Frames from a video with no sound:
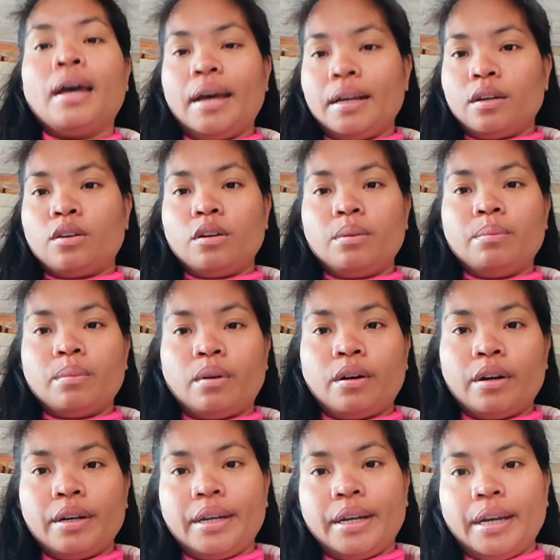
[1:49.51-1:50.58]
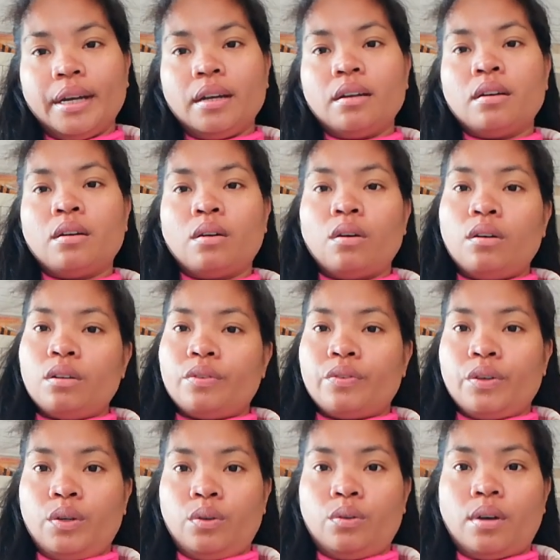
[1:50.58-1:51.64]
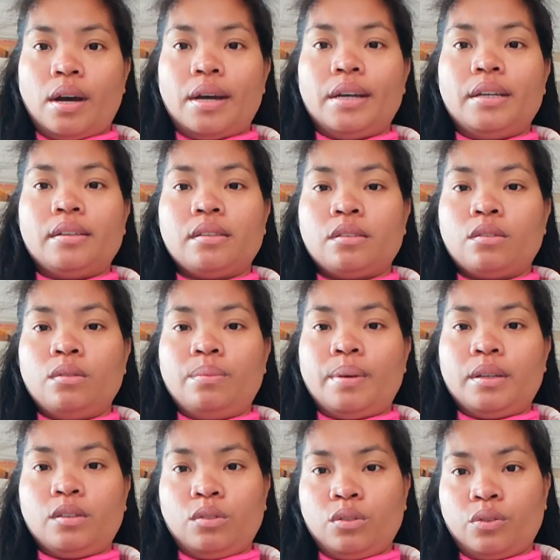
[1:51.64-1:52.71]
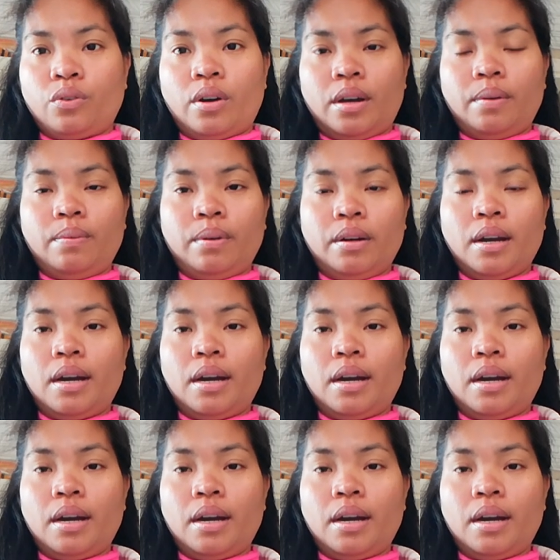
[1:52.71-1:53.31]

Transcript: and good morning all of you guys to my subscriber.